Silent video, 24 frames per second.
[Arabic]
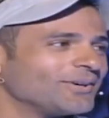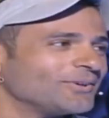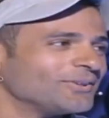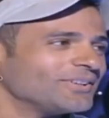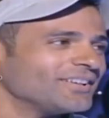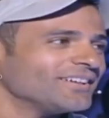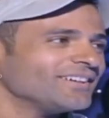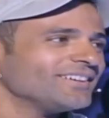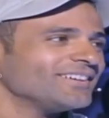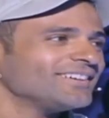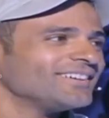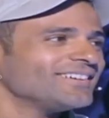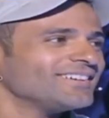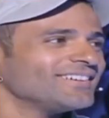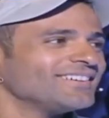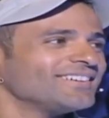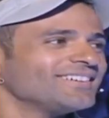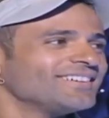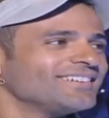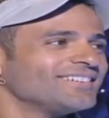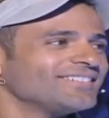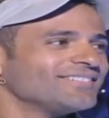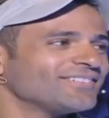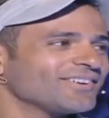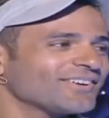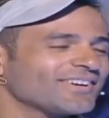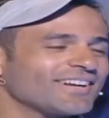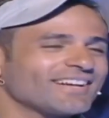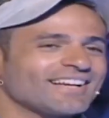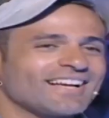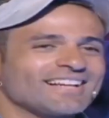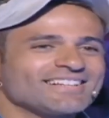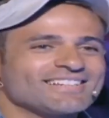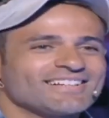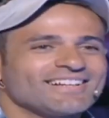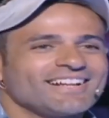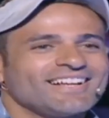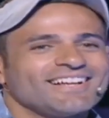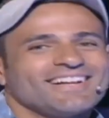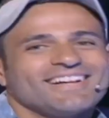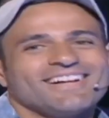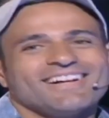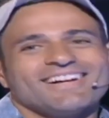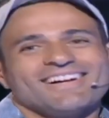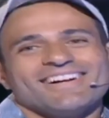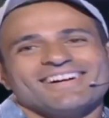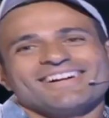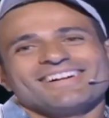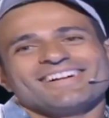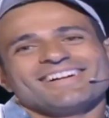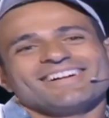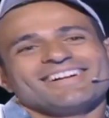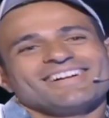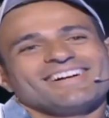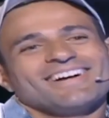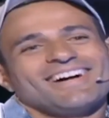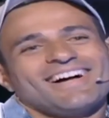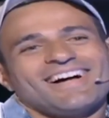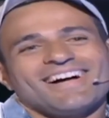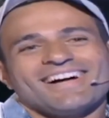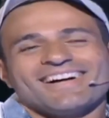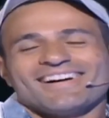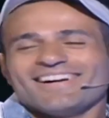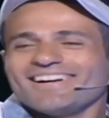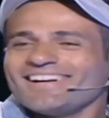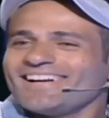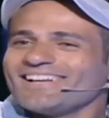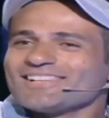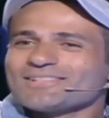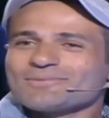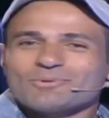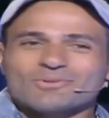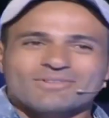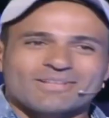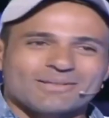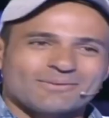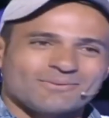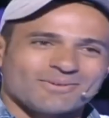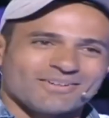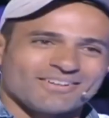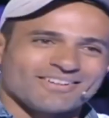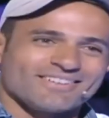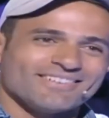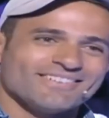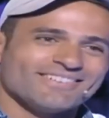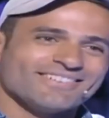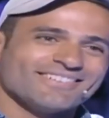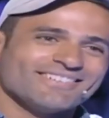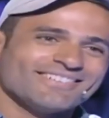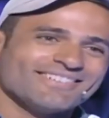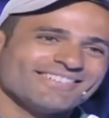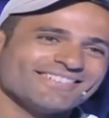من الجو ده انت مين فكك عشان هظبطك بره